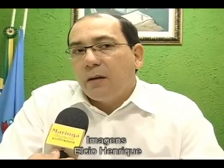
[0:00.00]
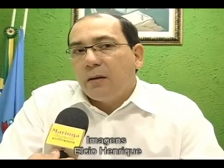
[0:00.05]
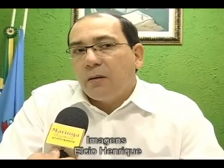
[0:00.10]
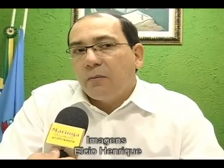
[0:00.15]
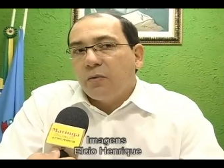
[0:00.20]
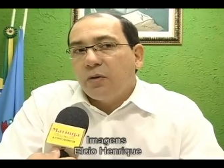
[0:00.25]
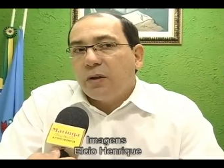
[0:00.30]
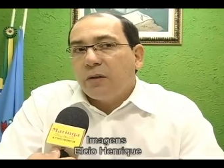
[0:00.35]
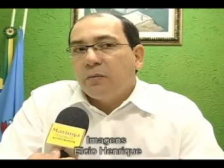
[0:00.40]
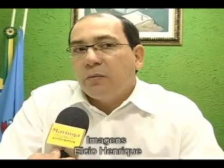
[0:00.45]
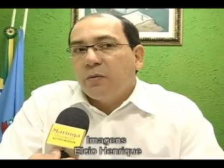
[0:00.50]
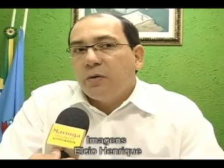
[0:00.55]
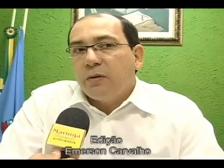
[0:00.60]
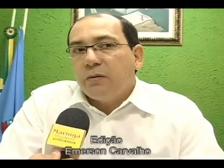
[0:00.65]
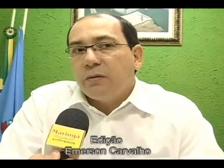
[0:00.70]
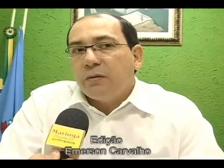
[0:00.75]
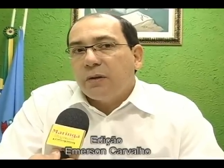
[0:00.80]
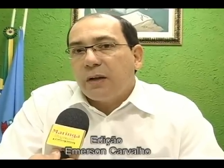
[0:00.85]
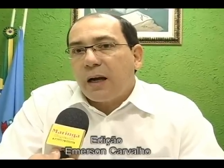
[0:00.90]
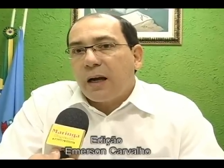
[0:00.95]
Então, muitos,
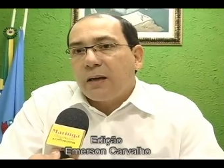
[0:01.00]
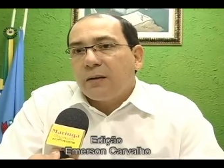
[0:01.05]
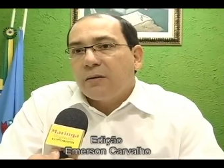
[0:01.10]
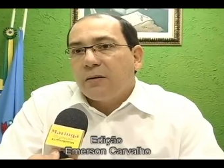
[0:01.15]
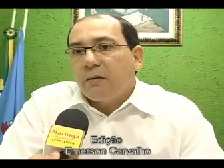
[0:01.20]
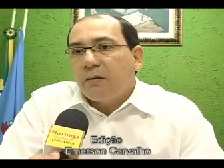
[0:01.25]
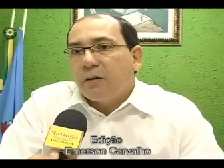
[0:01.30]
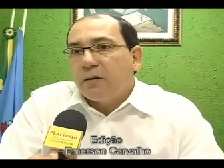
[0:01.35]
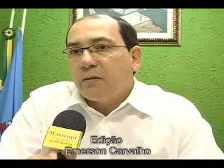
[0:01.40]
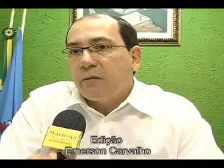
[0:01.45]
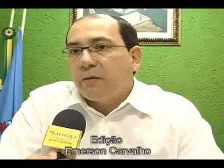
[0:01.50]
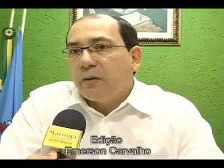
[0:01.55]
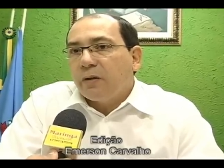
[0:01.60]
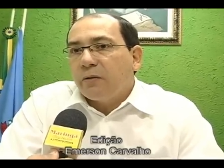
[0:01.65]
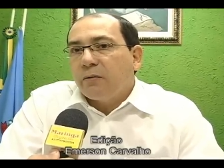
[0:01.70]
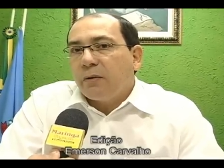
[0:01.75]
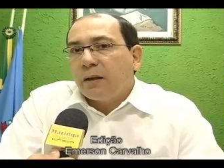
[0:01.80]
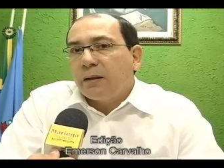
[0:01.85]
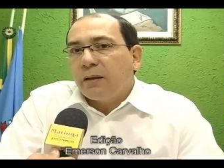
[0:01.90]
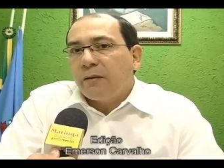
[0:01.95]
muitos casos são
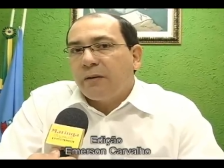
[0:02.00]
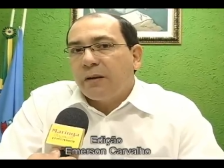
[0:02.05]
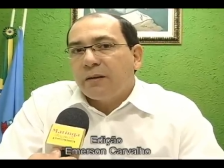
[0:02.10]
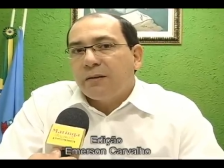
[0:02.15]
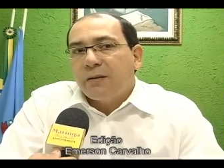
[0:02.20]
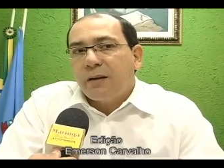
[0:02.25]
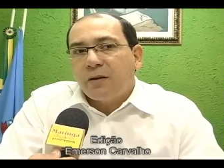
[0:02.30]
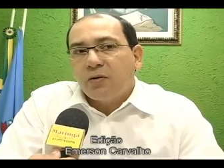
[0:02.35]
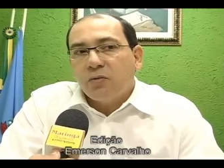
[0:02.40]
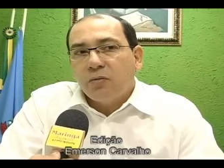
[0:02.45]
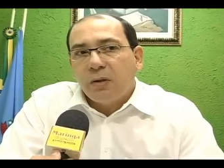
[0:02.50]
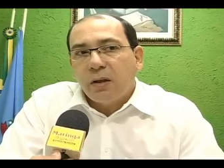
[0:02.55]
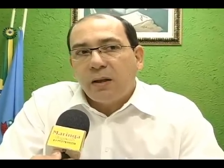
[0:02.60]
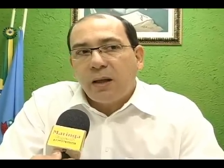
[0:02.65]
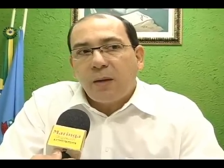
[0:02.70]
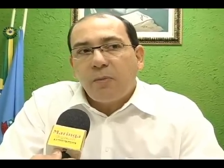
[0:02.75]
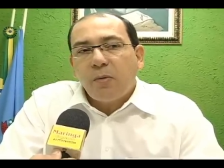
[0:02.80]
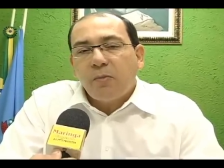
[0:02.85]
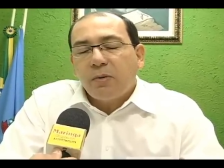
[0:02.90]
resolvidos através de ajuda da